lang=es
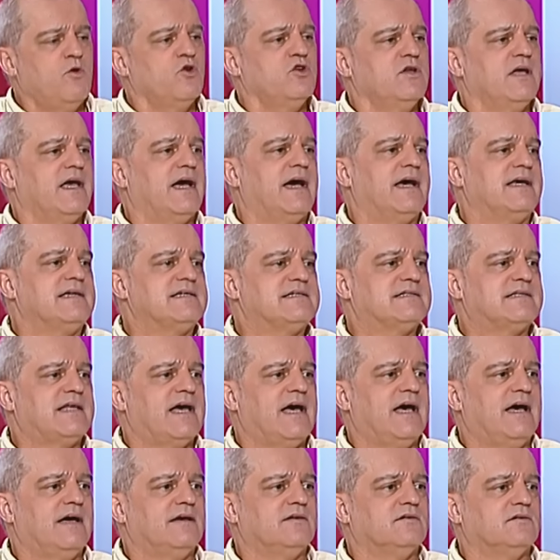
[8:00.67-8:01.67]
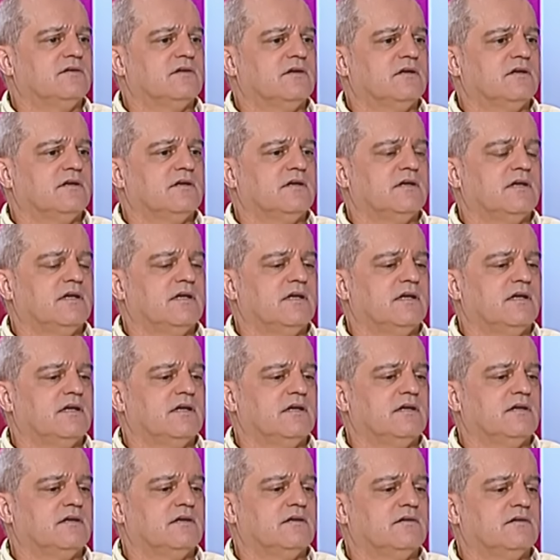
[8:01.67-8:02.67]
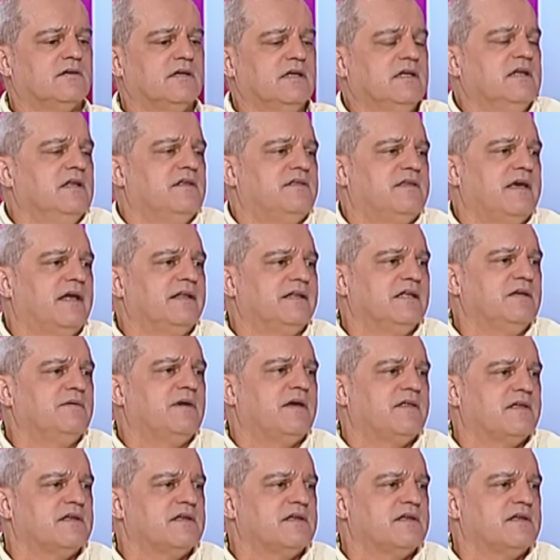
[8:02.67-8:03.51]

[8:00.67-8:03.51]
llega esta eh, iniciativa de